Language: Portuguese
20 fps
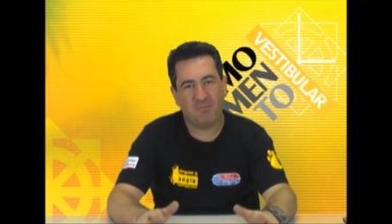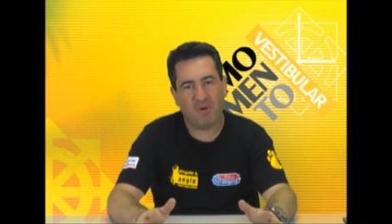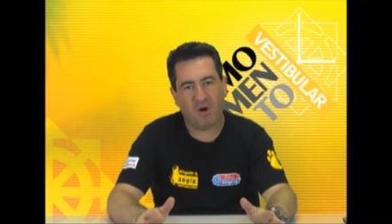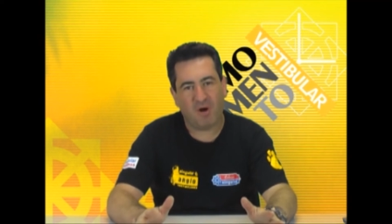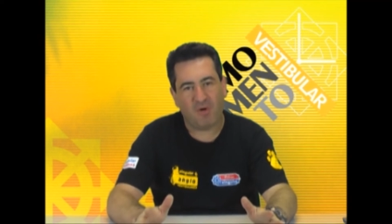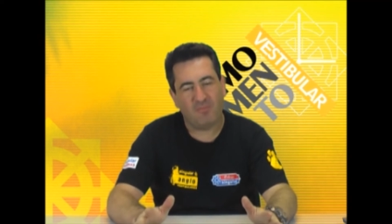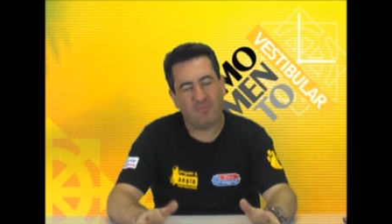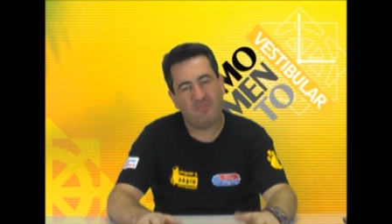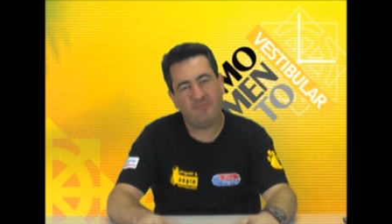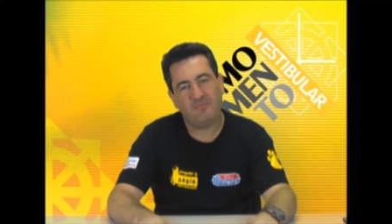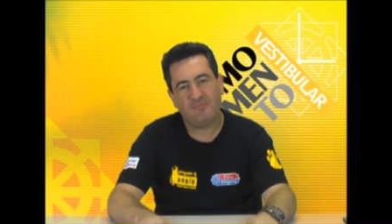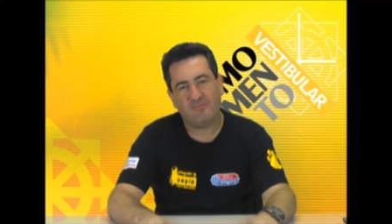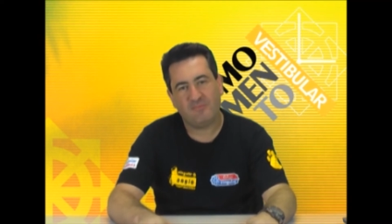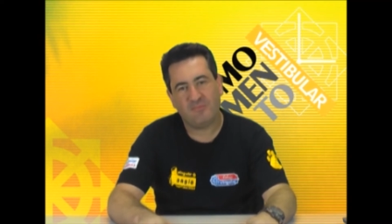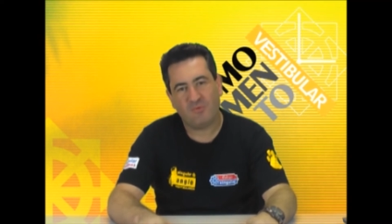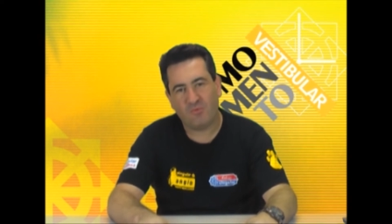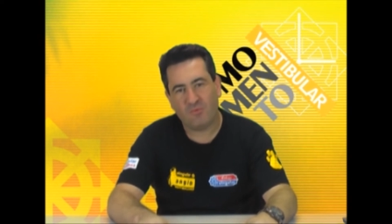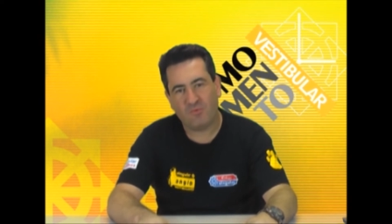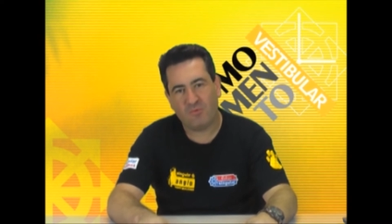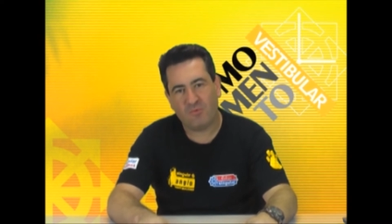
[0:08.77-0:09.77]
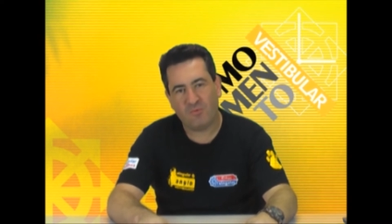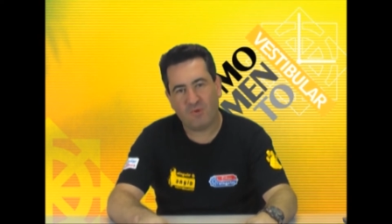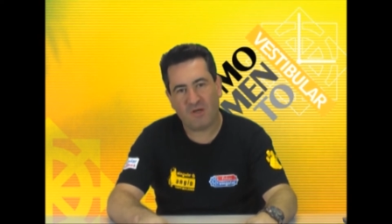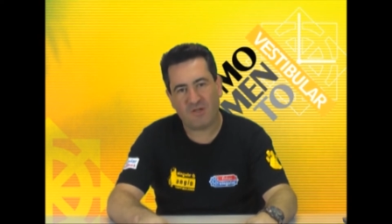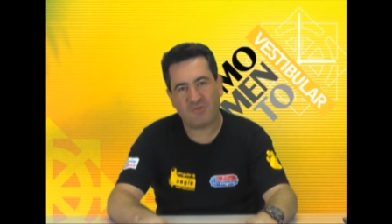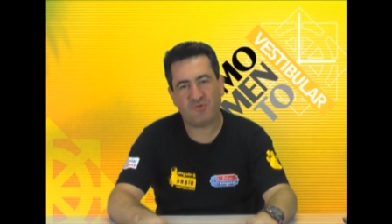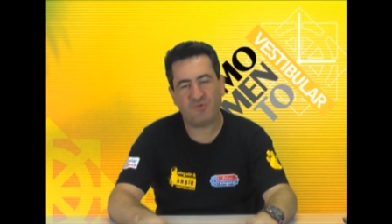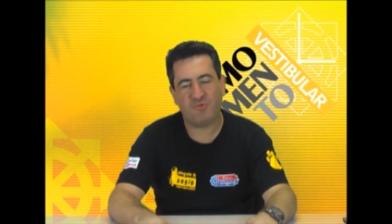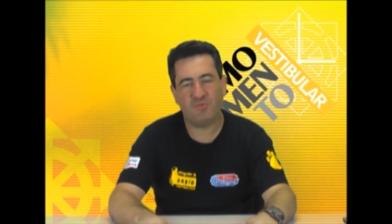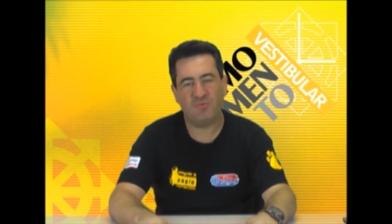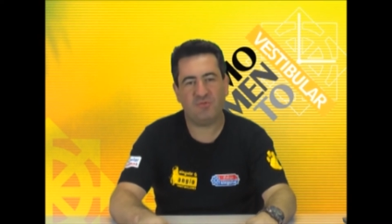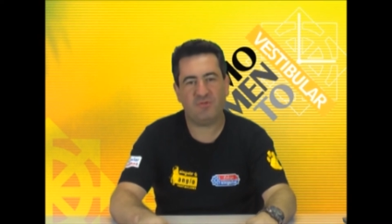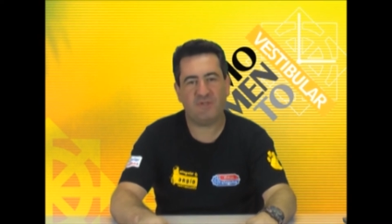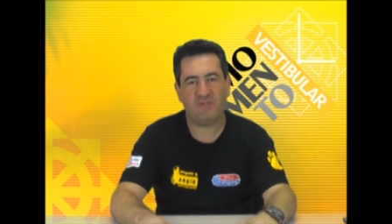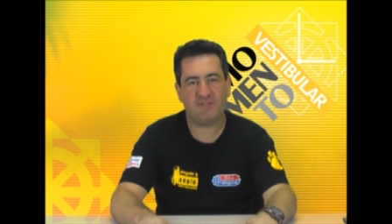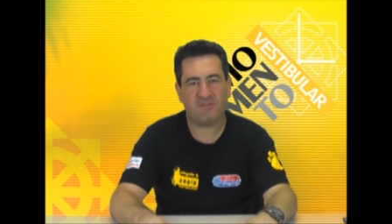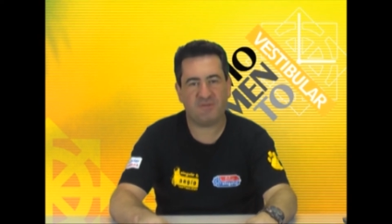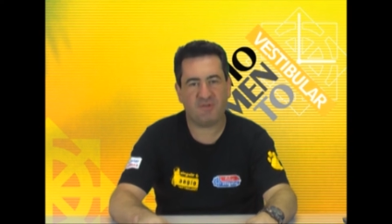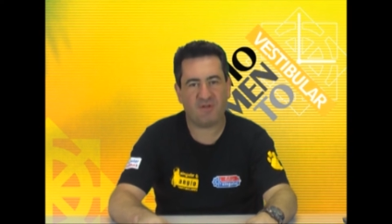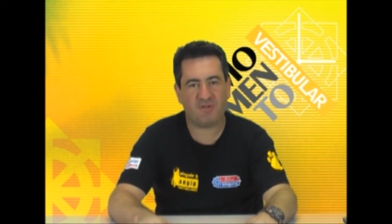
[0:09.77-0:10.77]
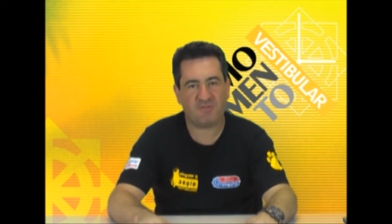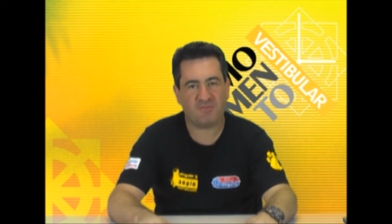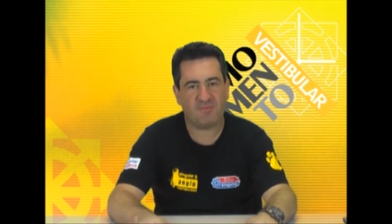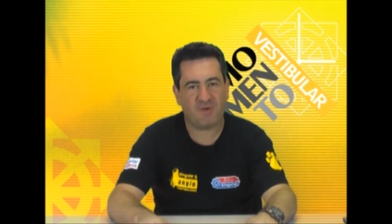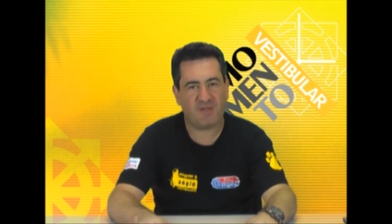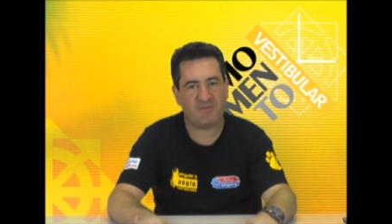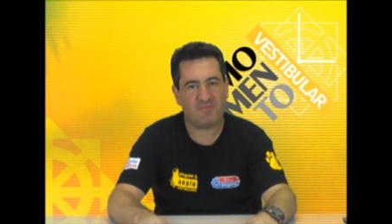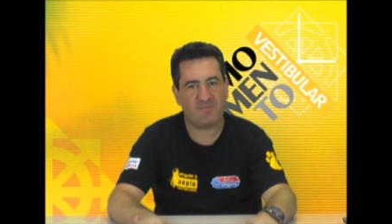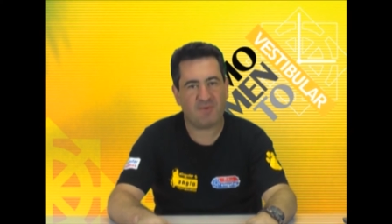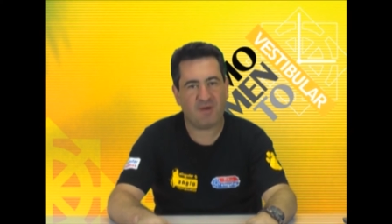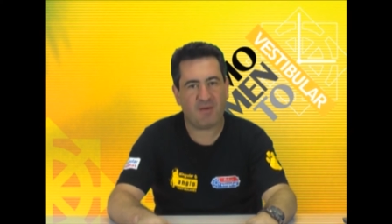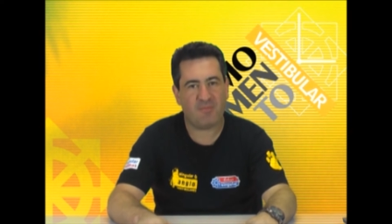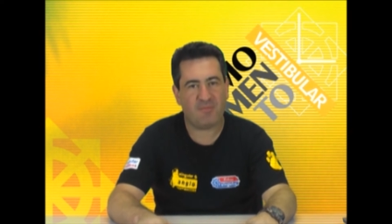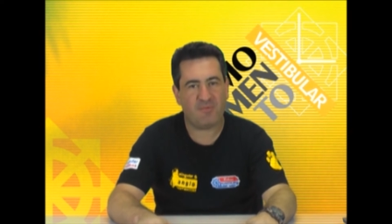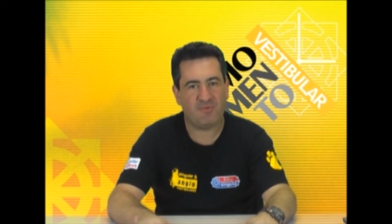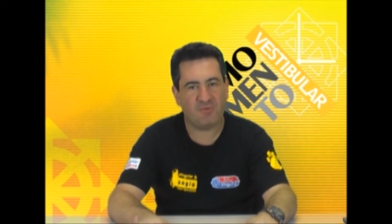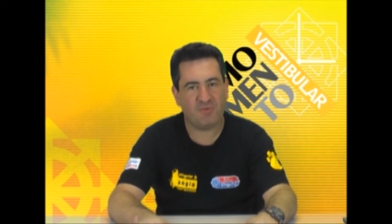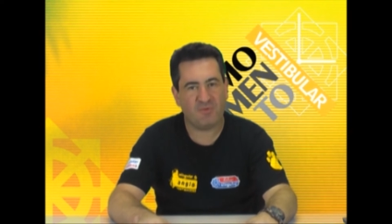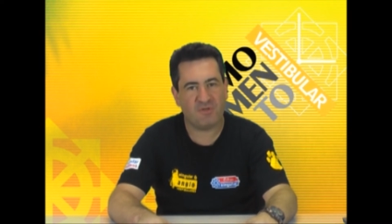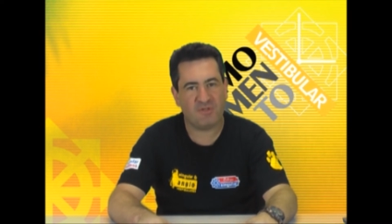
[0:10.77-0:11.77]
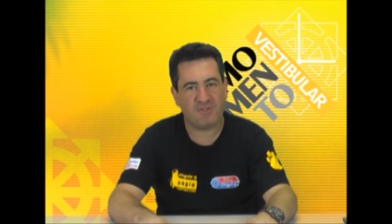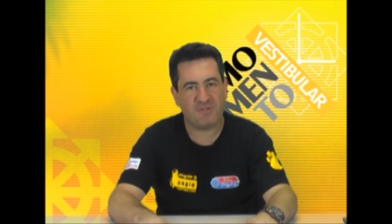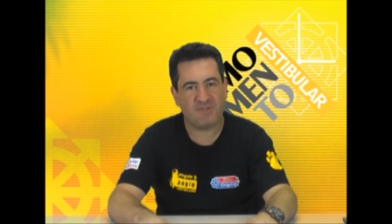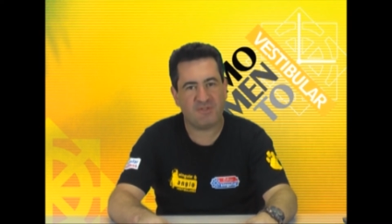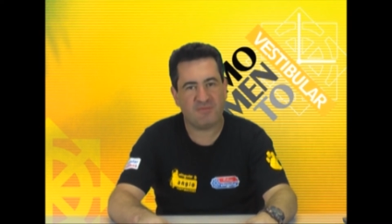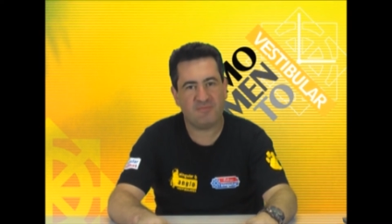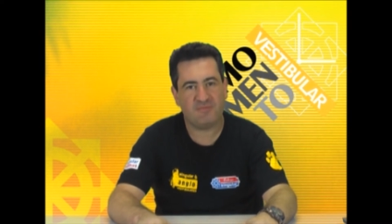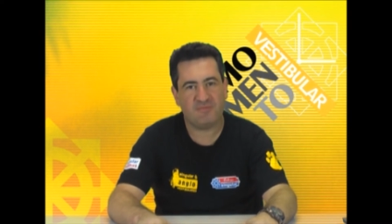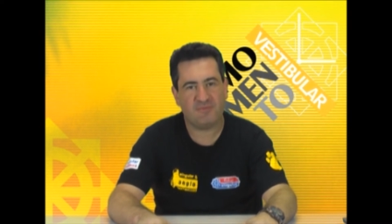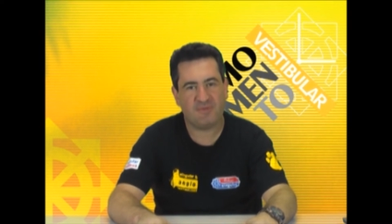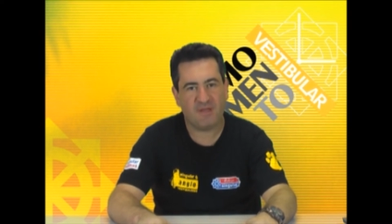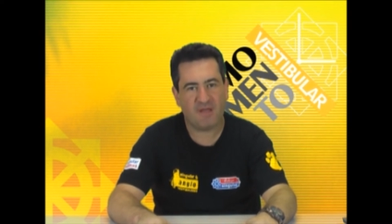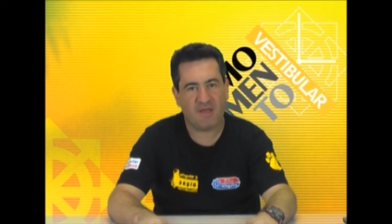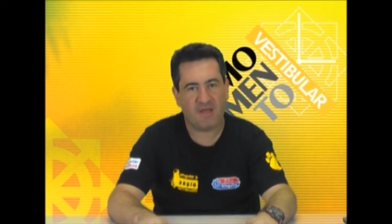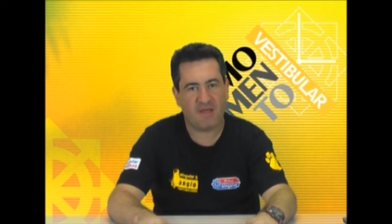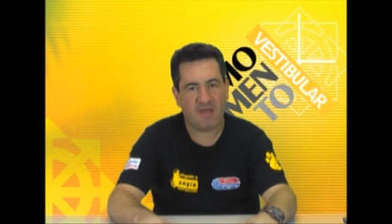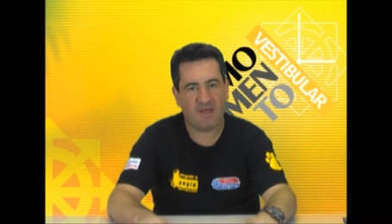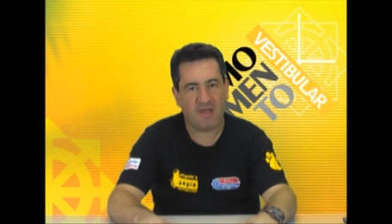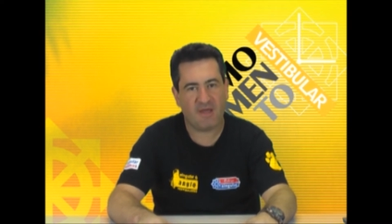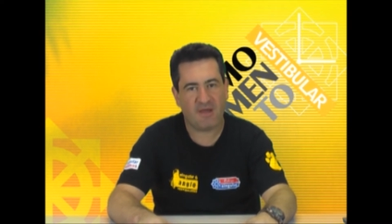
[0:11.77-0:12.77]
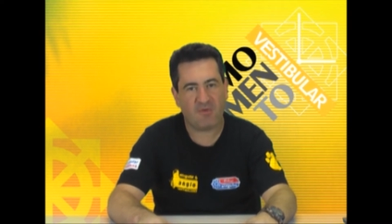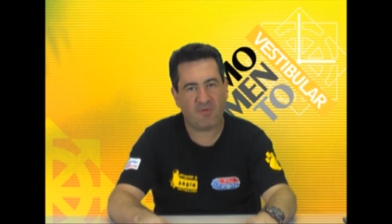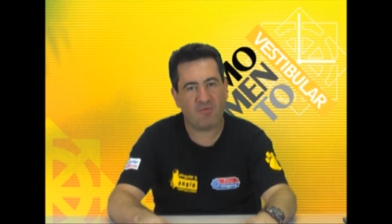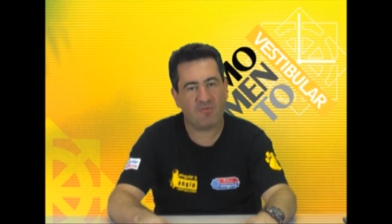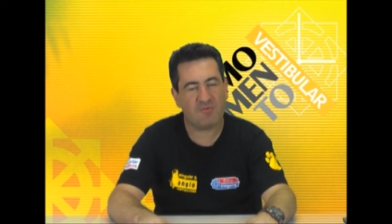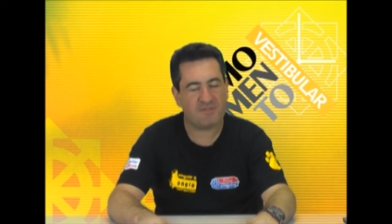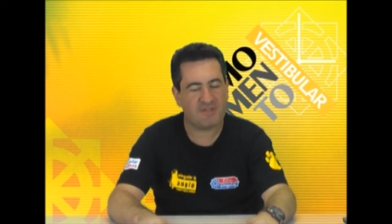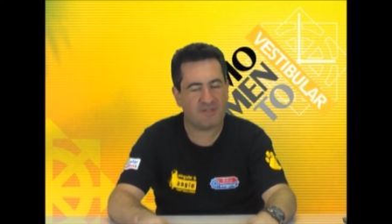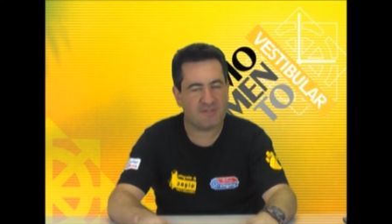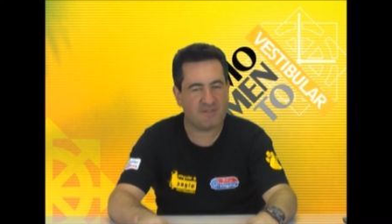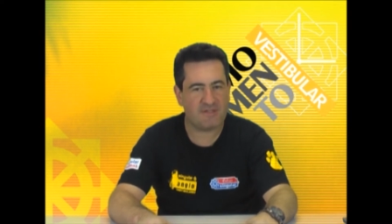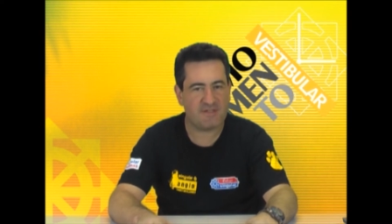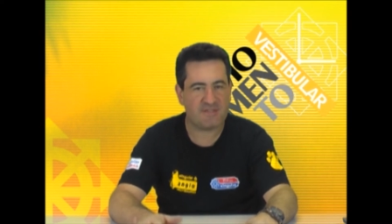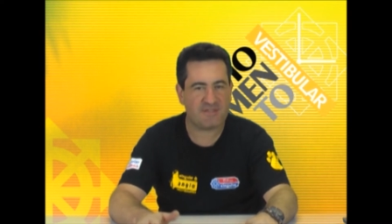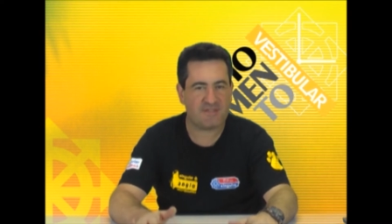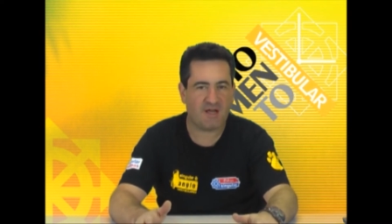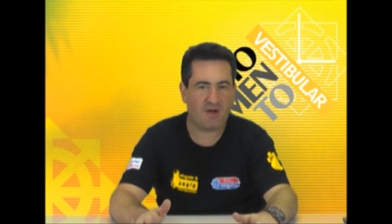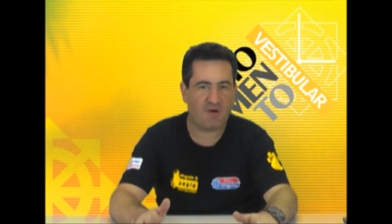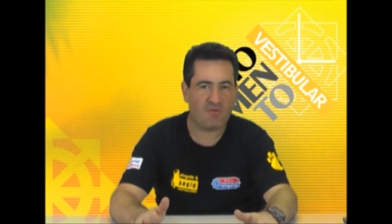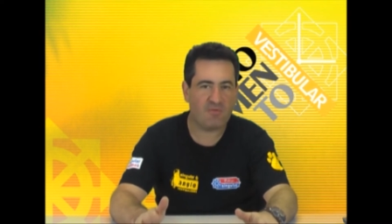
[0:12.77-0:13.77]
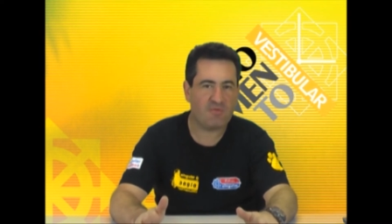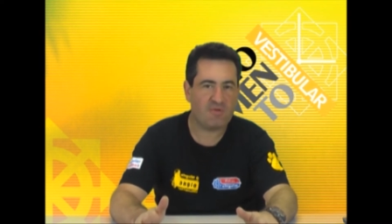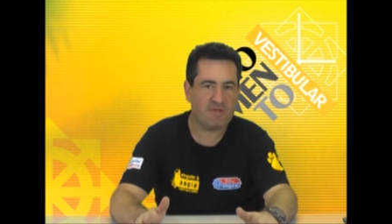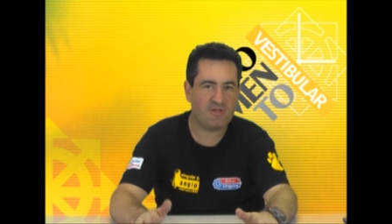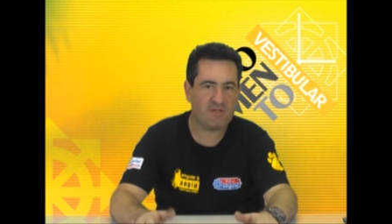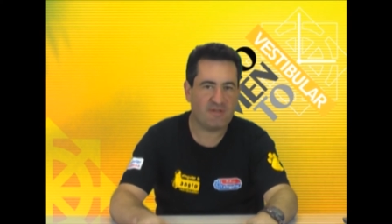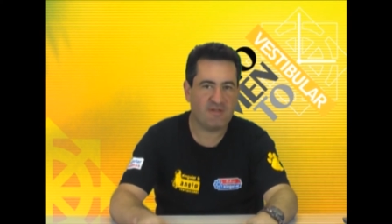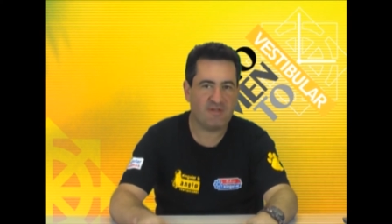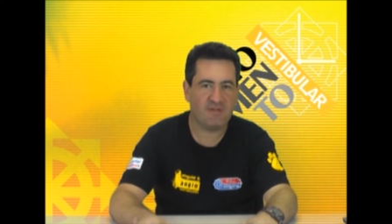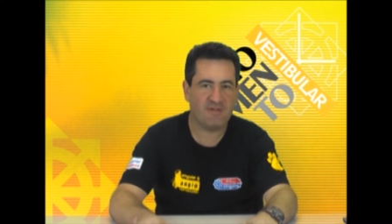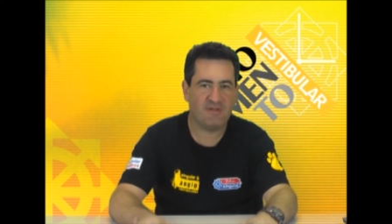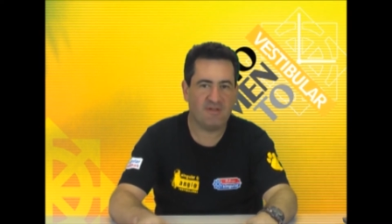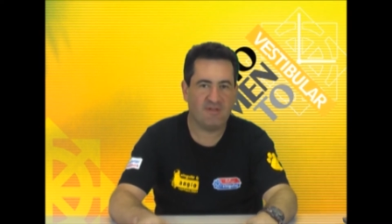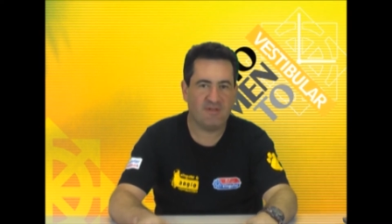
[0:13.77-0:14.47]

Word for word: Bom, o assunto desse nosso bate-papo de hoje é com certeza algo que